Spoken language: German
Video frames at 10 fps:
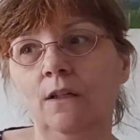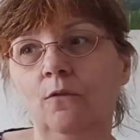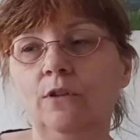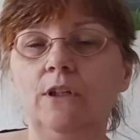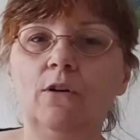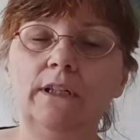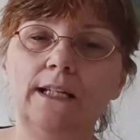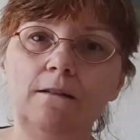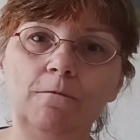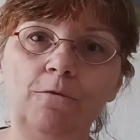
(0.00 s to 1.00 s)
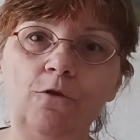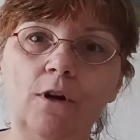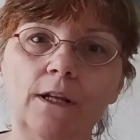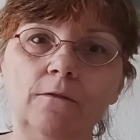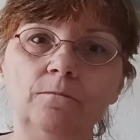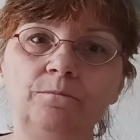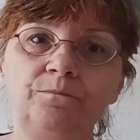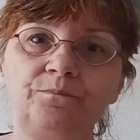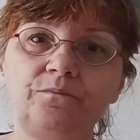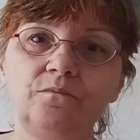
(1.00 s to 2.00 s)
und auch in dein Fühlen.
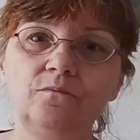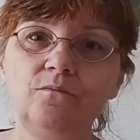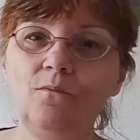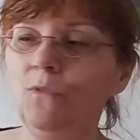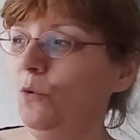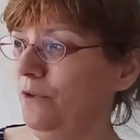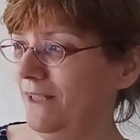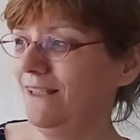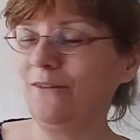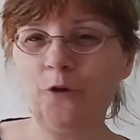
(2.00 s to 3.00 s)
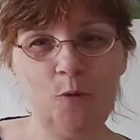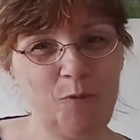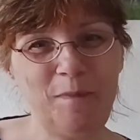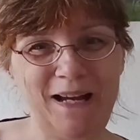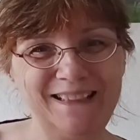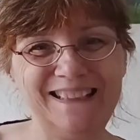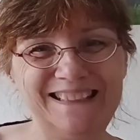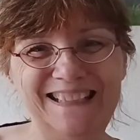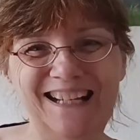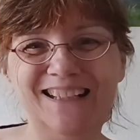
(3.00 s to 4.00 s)
Und der Körper macht
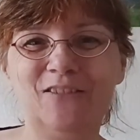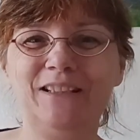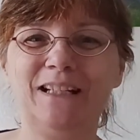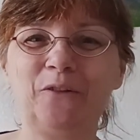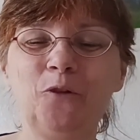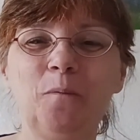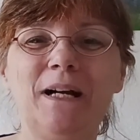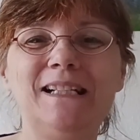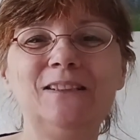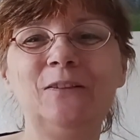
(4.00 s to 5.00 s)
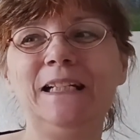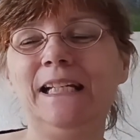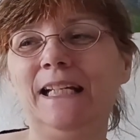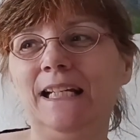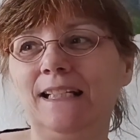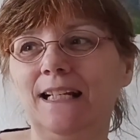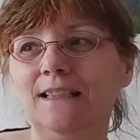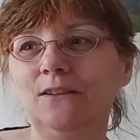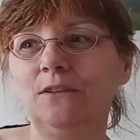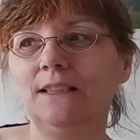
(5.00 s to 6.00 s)
das ja und der Körper also
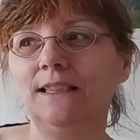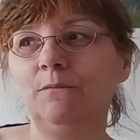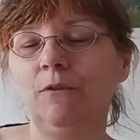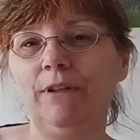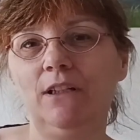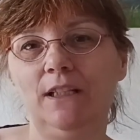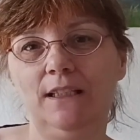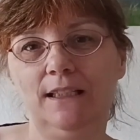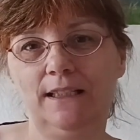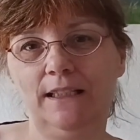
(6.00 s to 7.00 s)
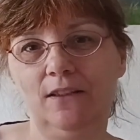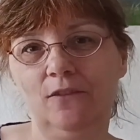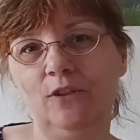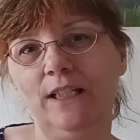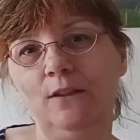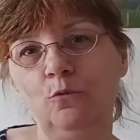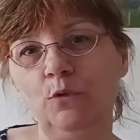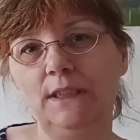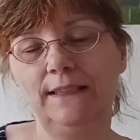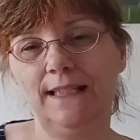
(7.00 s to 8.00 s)
kannst du das immer wieder integrieren und in
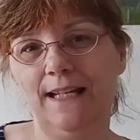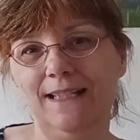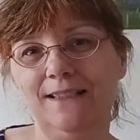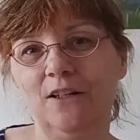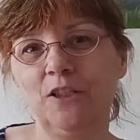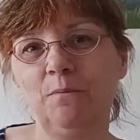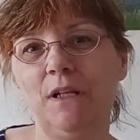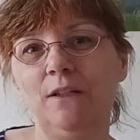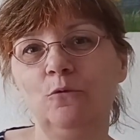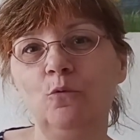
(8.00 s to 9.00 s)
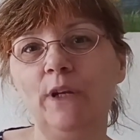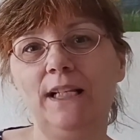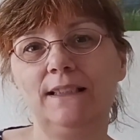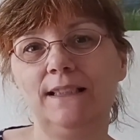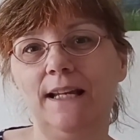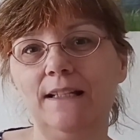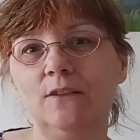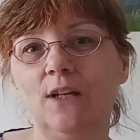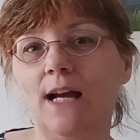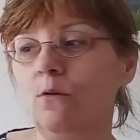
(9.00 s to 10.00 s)
guten Zeiten, sag ich mal, in ruhigen Zeiten
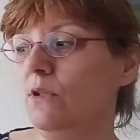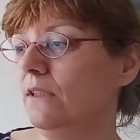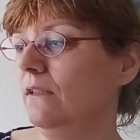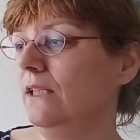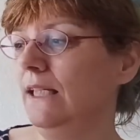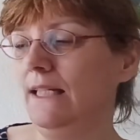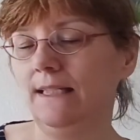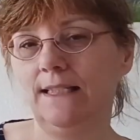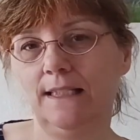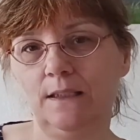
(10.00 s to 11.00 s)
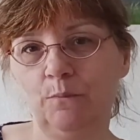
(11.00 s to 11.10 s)
zu Hause das